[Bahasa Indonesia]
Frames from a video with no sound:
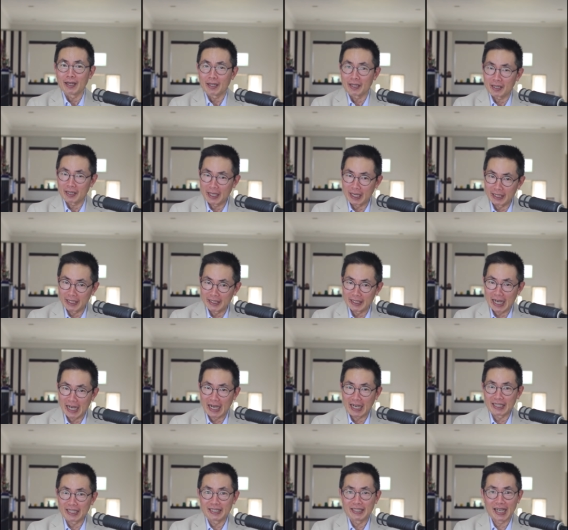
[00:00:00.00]
Dan
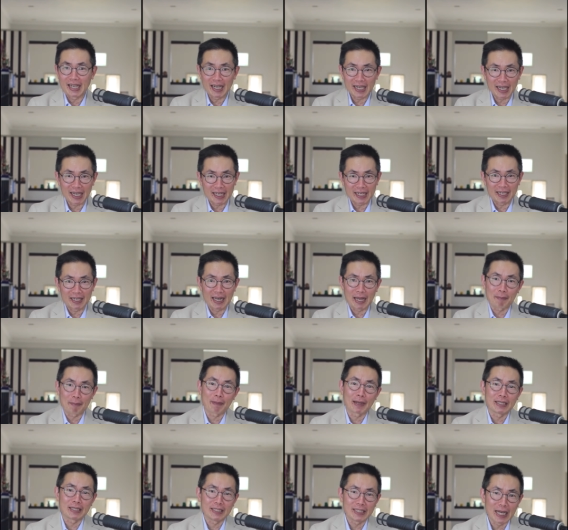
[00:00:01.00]
jangan-jangan
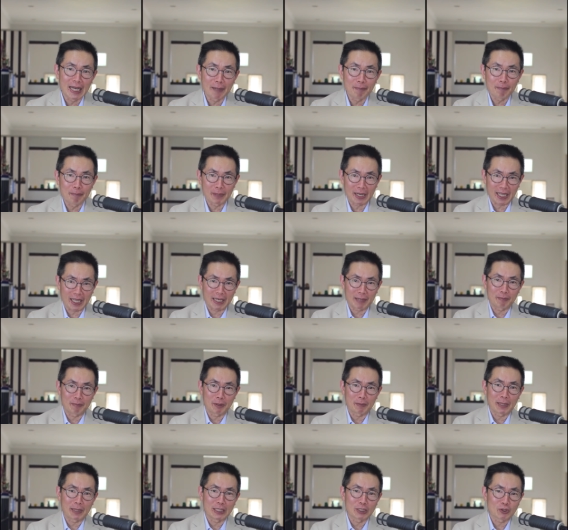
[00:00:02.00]
8 jam mereka
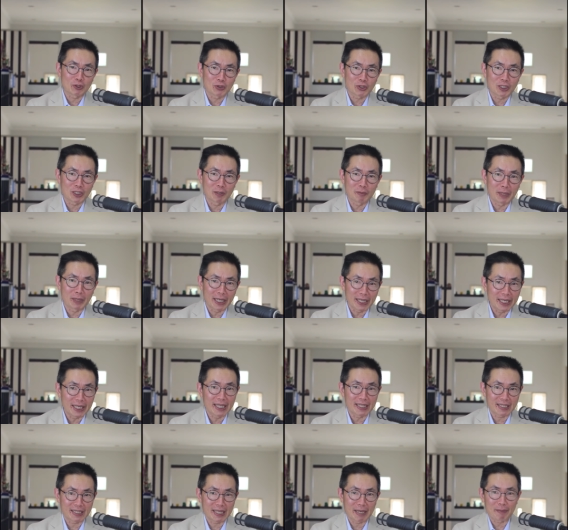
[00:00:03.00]
bermain social media
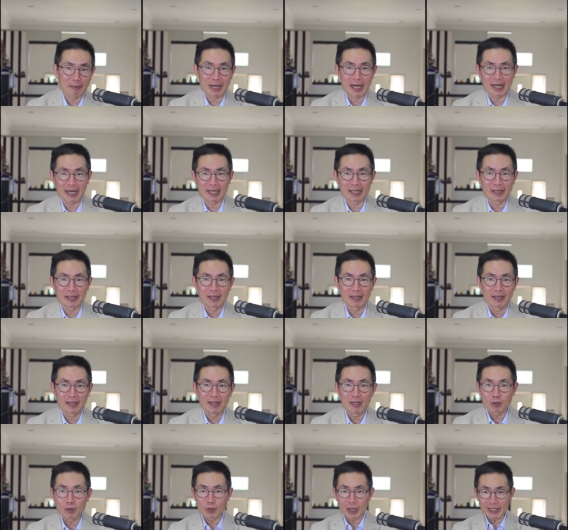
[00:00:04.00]
setiap hari.
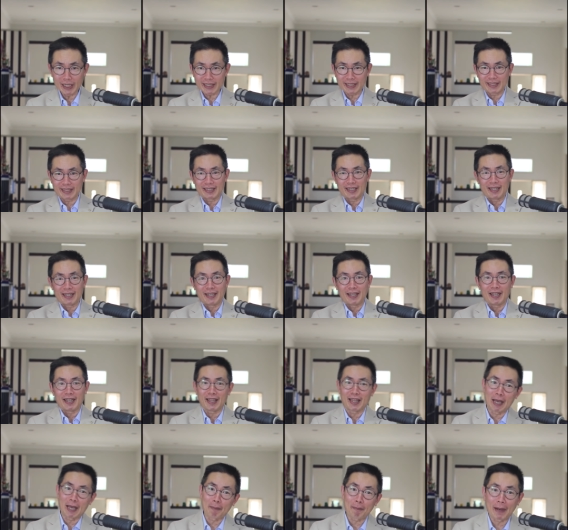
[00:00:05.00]
What?
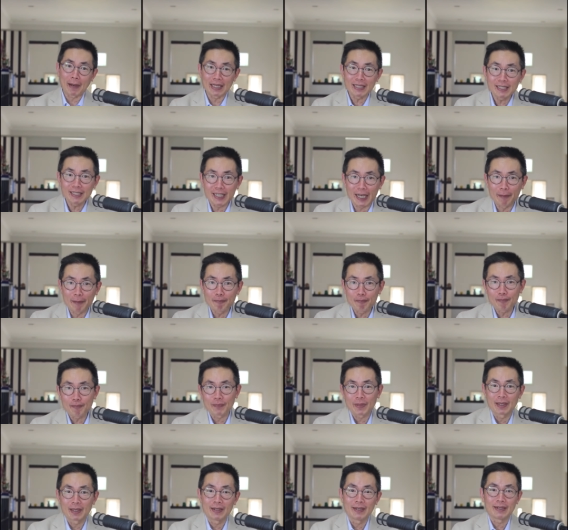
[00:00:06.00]
8 jam?
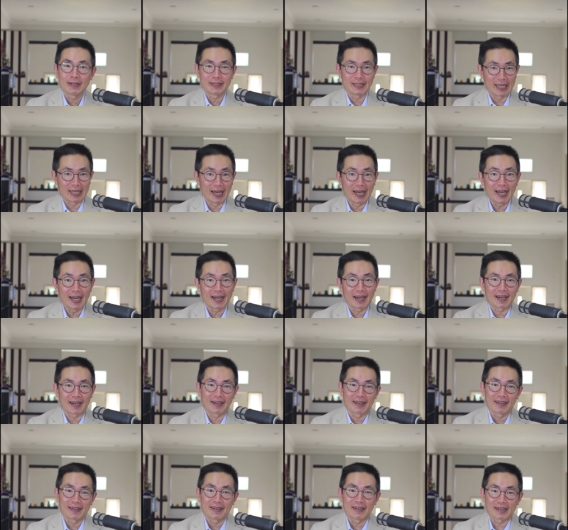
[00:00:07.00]
Ya,
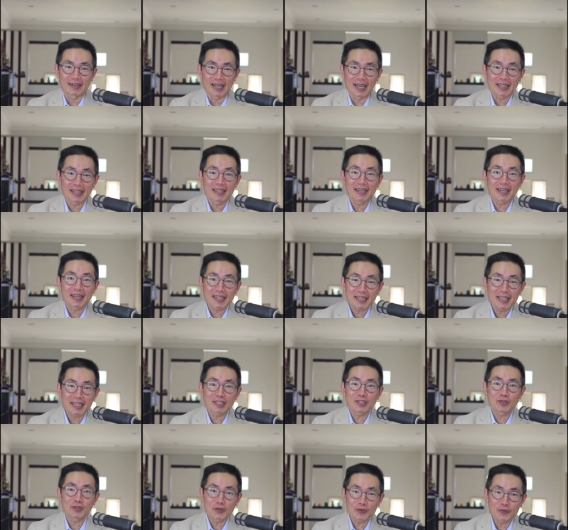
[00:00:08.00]
rata-rata
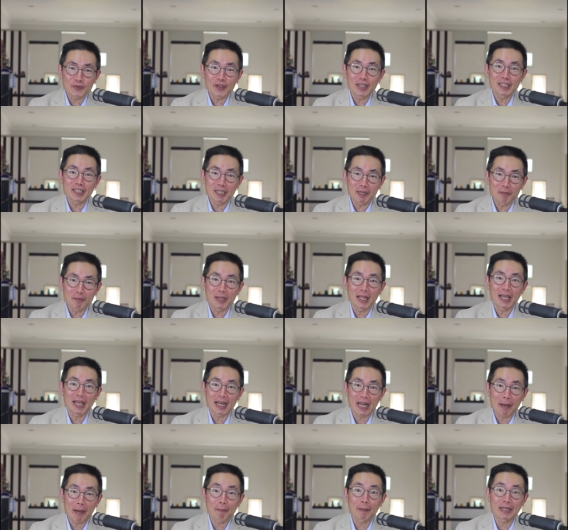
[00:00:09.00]
surveinya bilang
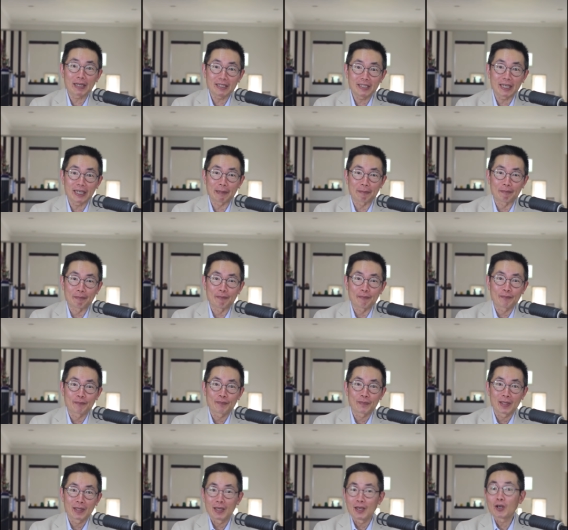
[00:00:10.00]
8 jam.
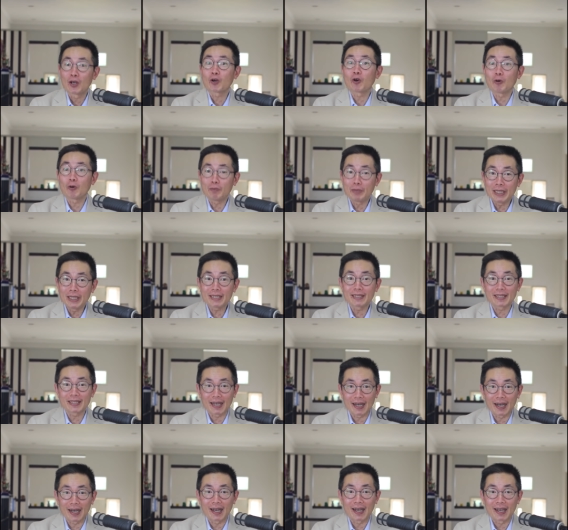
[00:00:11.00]
Kok
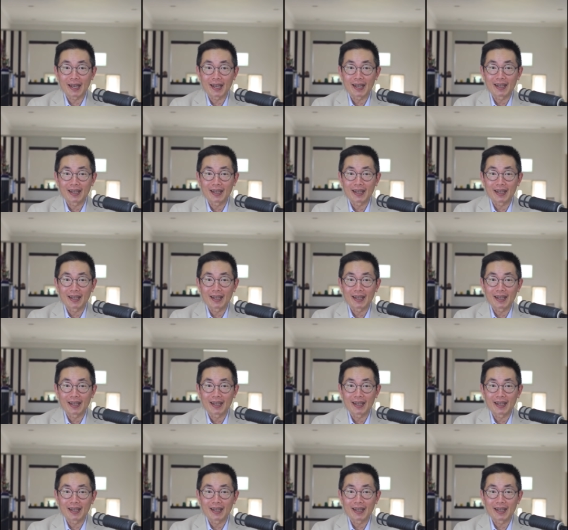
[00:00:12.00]
bisa?